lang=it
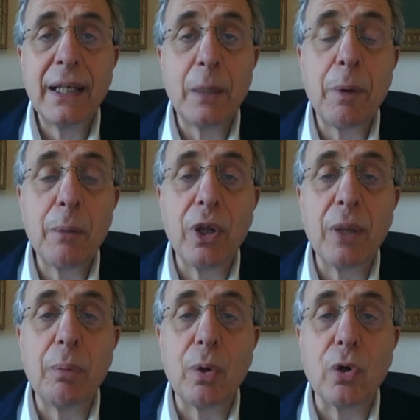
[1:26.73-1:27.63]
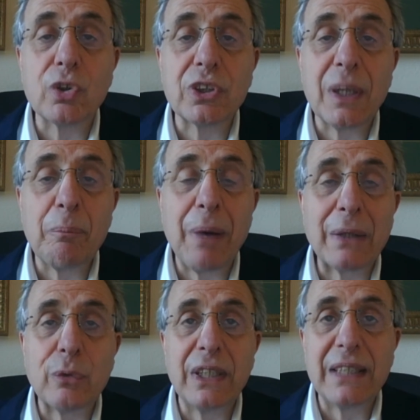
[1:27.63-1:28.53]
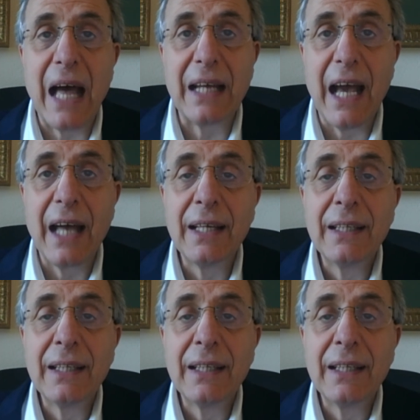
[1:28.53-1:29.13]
il primo libro stampato in Italia